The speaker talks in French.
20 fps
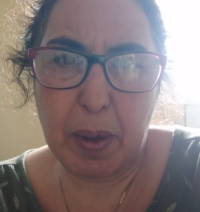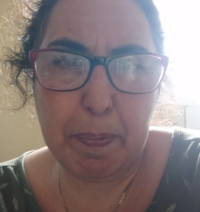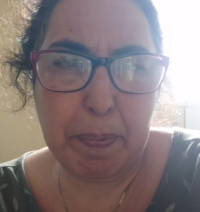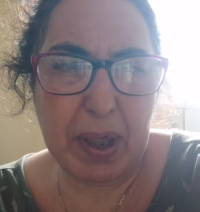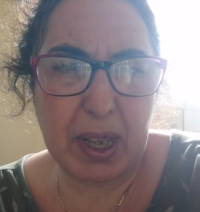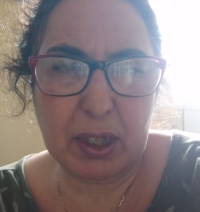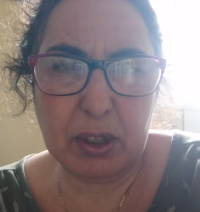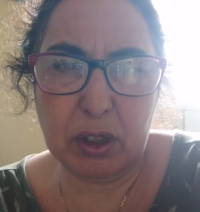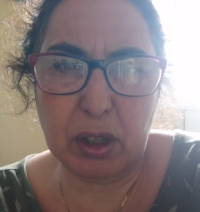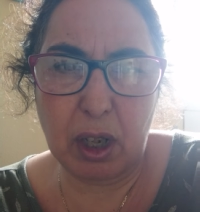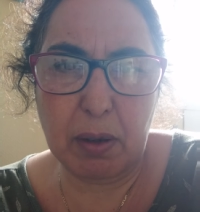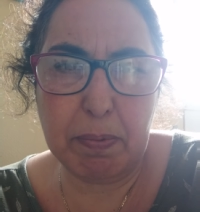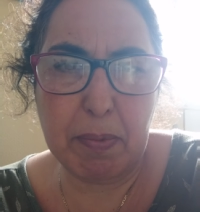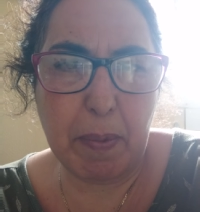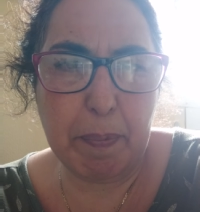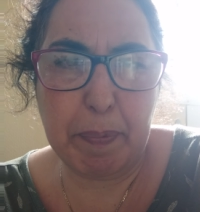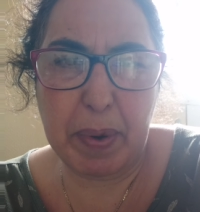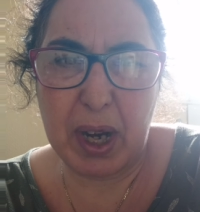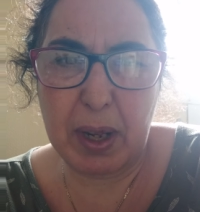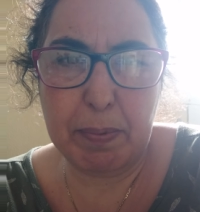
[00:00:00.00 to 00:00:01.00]
Personne,
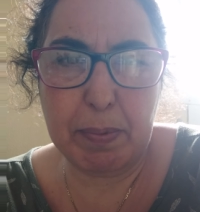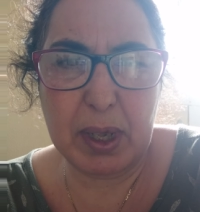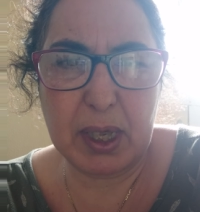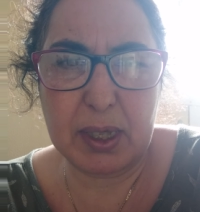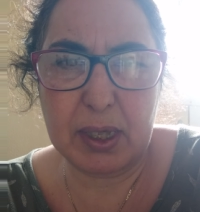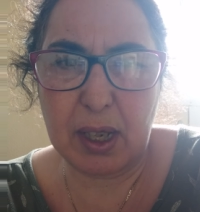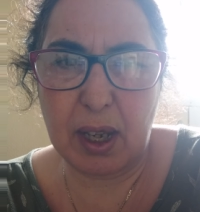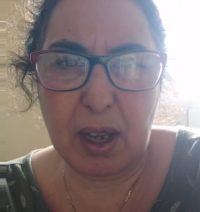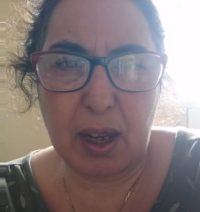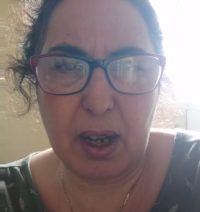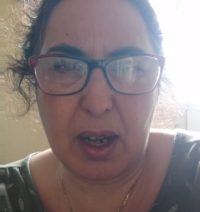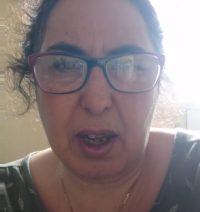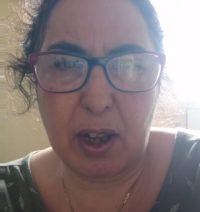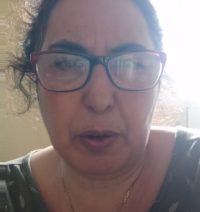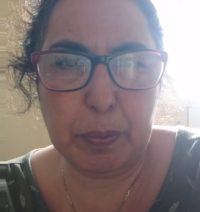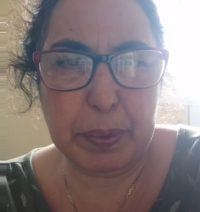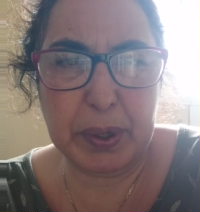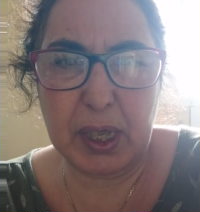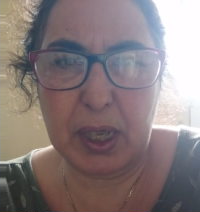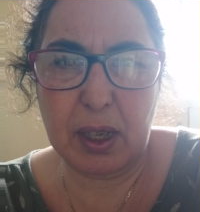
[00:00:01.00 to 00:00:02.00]
même pas les médecins, là,
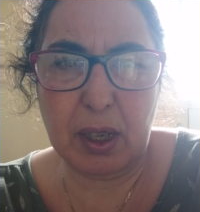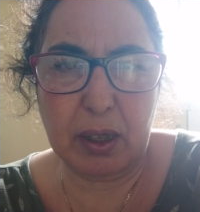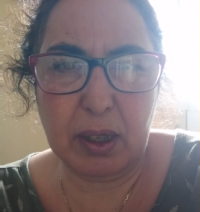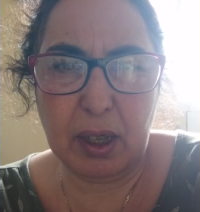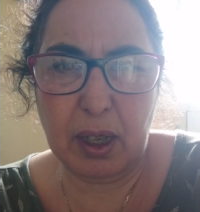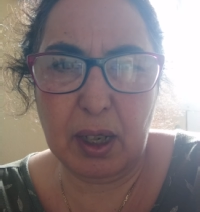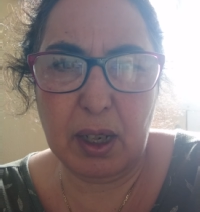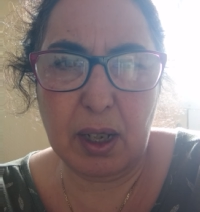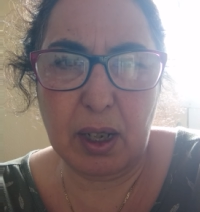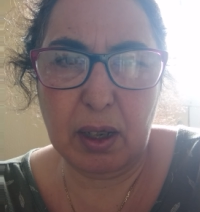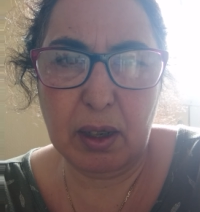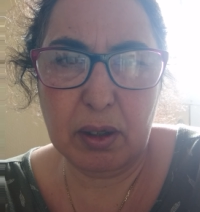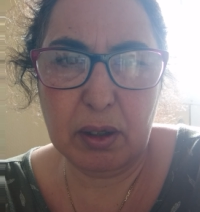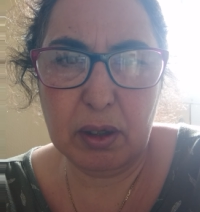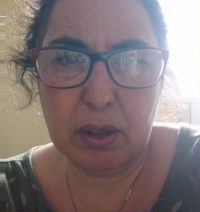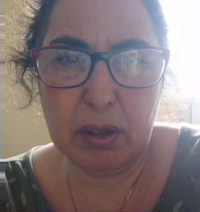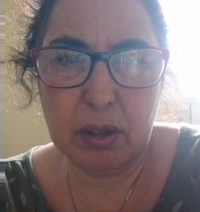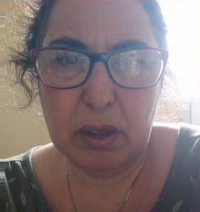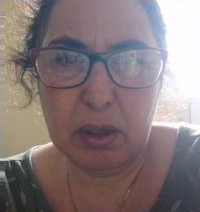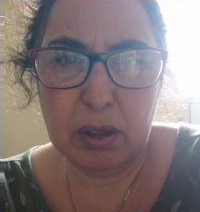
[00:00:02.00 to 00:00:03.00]
en psychiatrie, là,
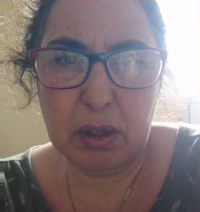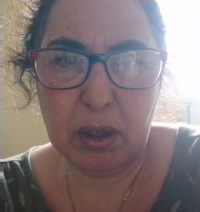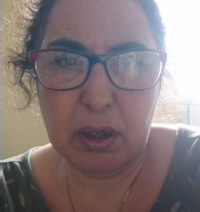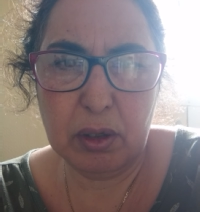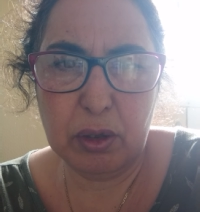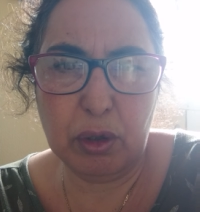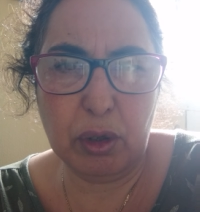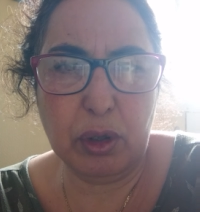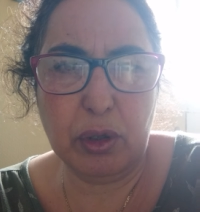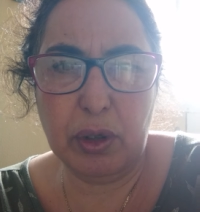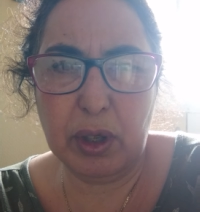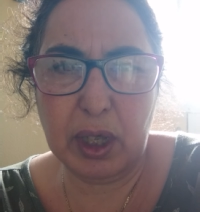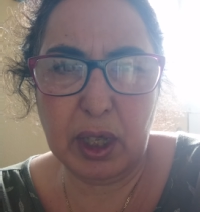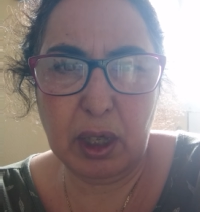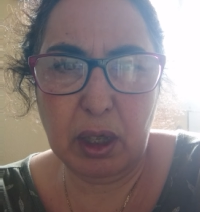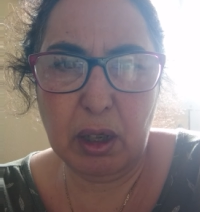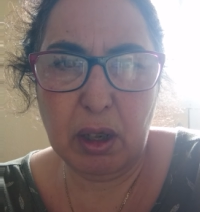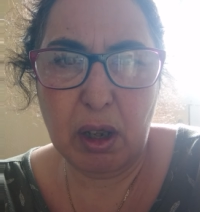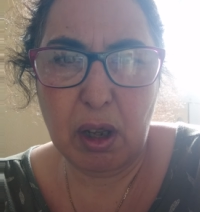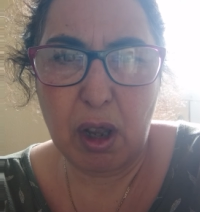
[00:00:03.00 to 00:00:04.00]
du
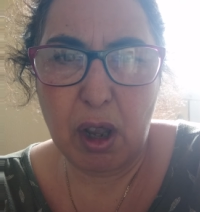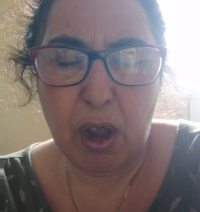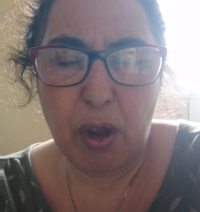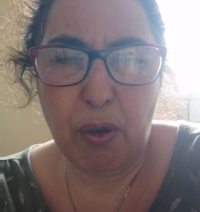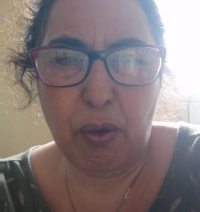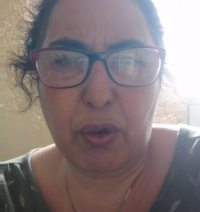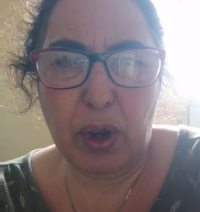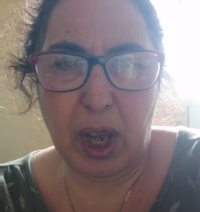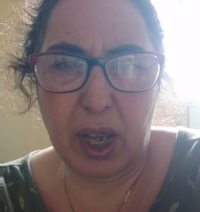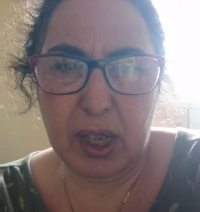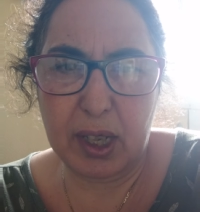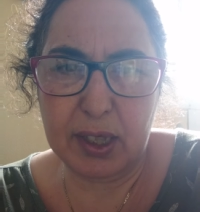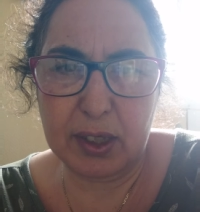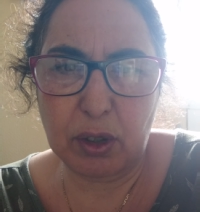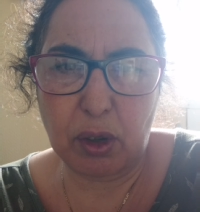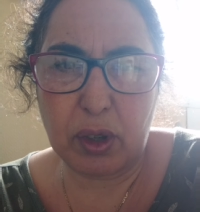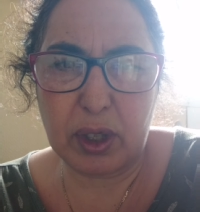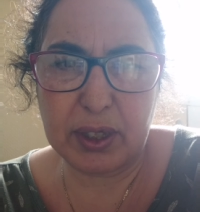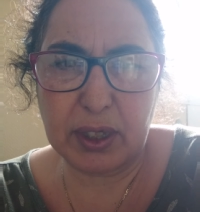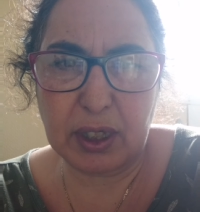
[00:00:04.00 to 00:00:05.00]
jury. Vous croyez
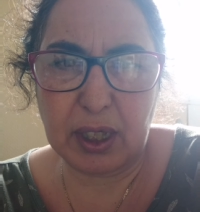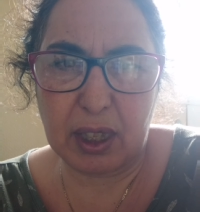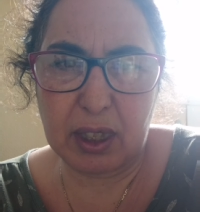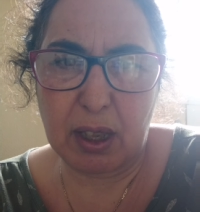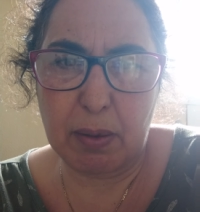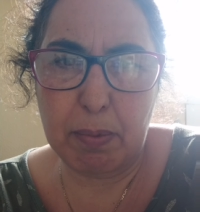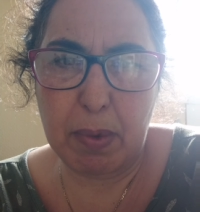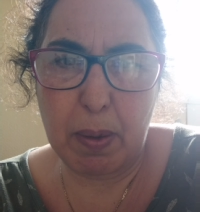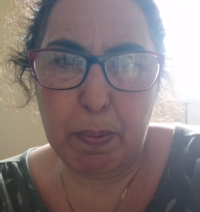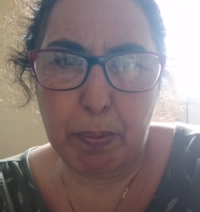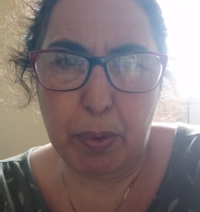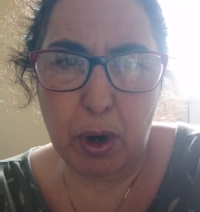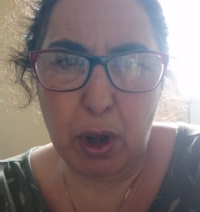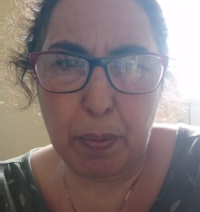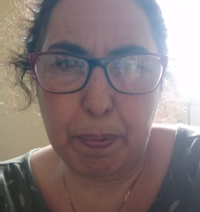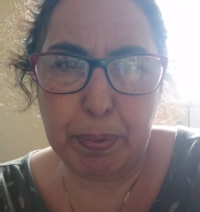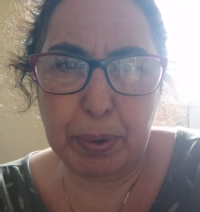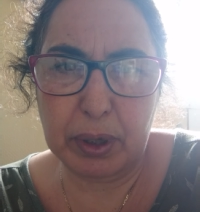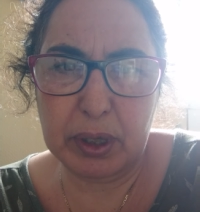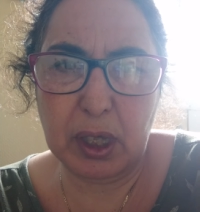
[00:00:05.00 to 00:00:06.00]
qu'ils ont constaté mes
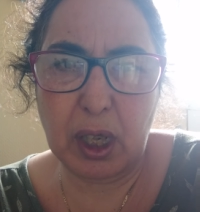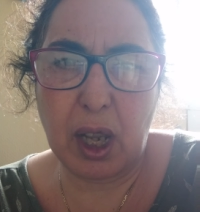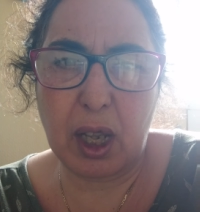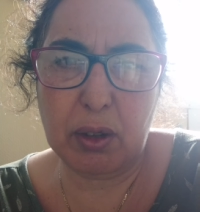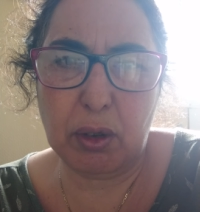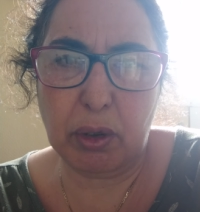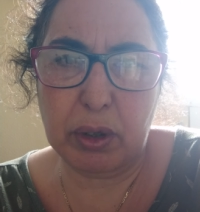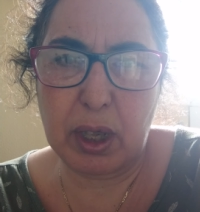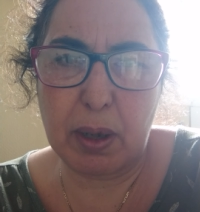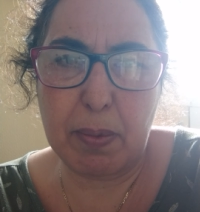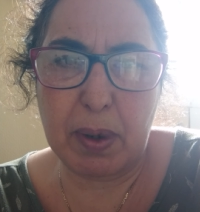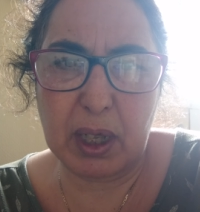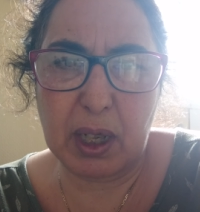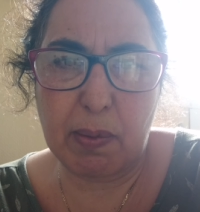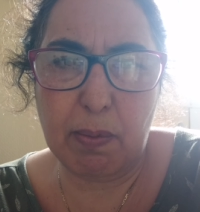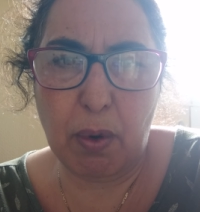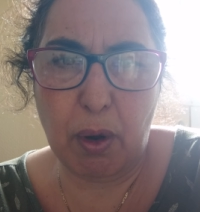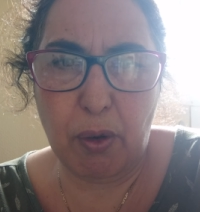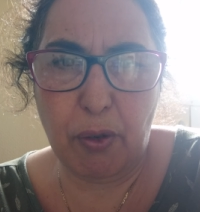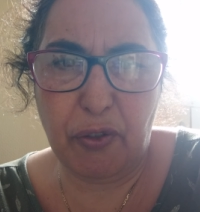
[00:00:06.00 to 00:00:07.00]
bleus pour dire attendez,
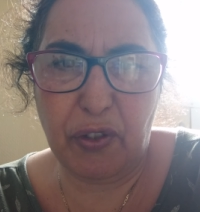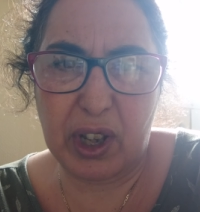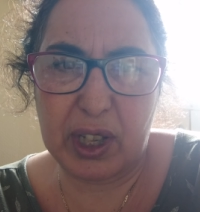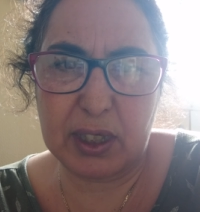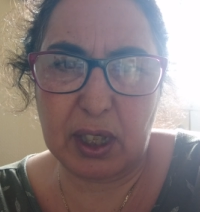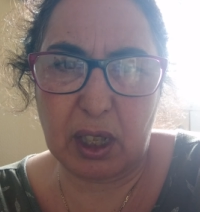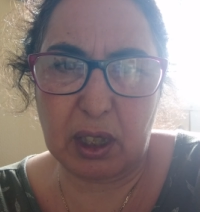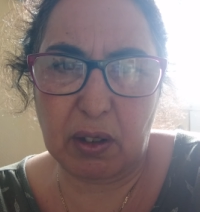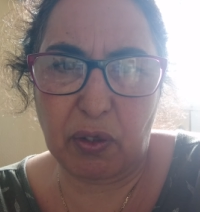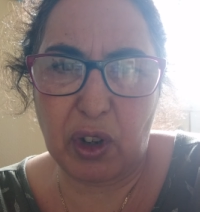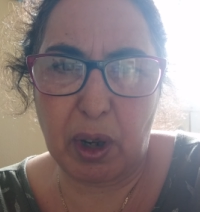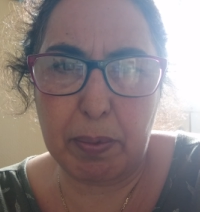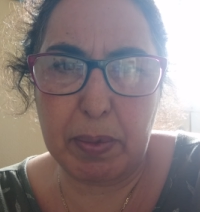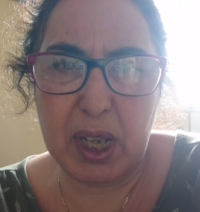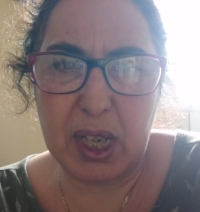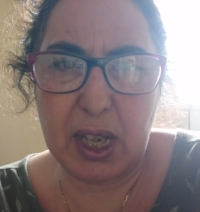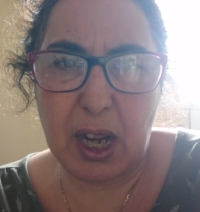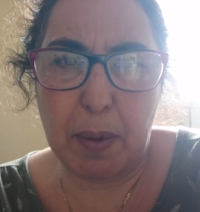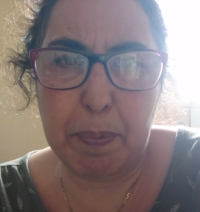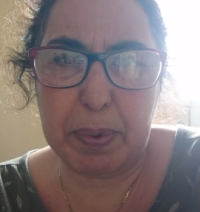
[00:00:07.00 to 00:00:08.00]
madame, on va vous faire un certificat
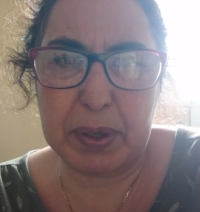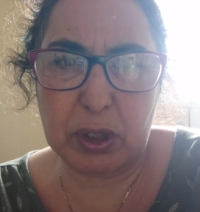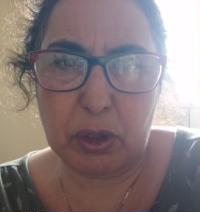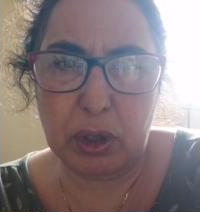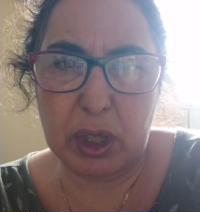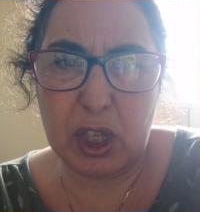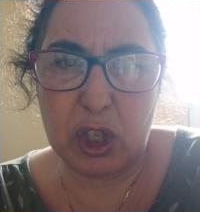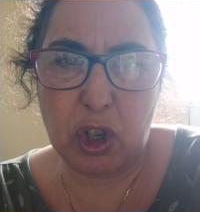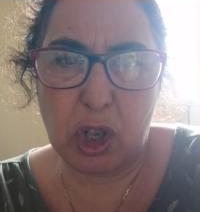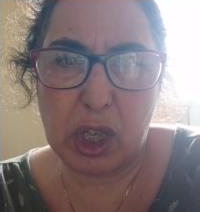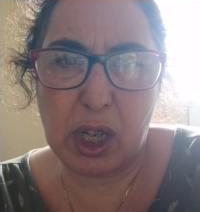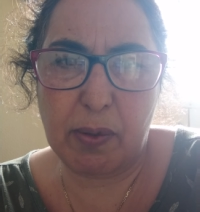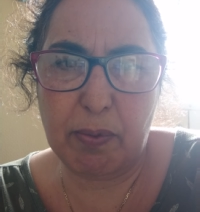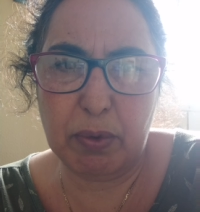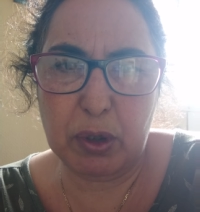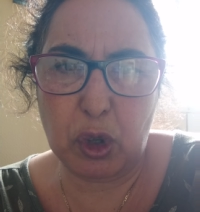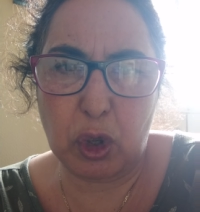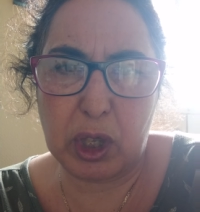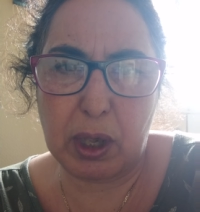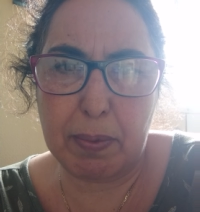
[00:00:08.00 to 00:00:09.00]
médical parce que des
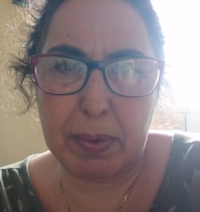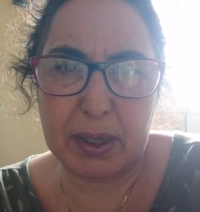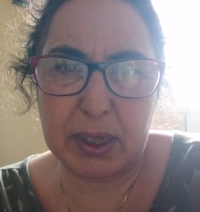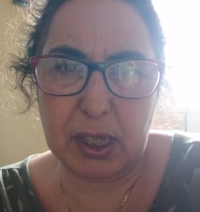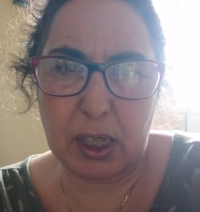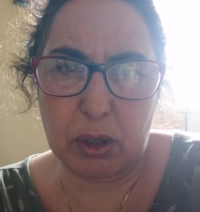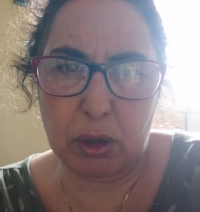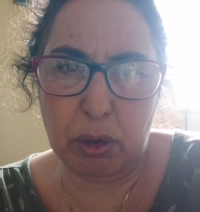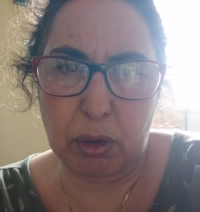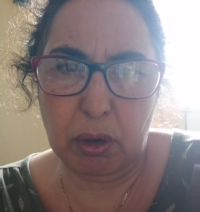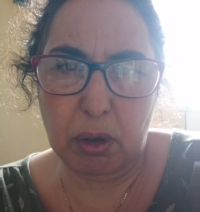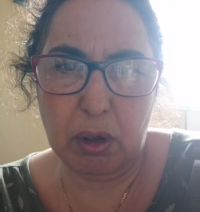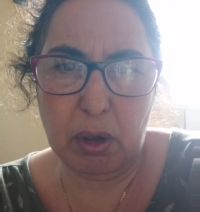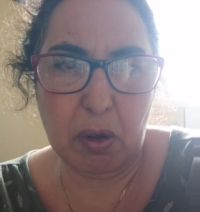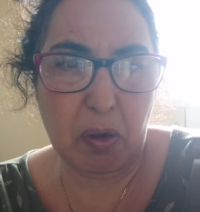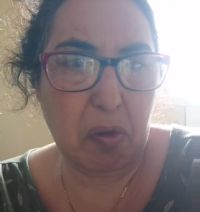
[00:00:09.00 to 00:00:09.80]
gendarmes vous ont tabassé dessus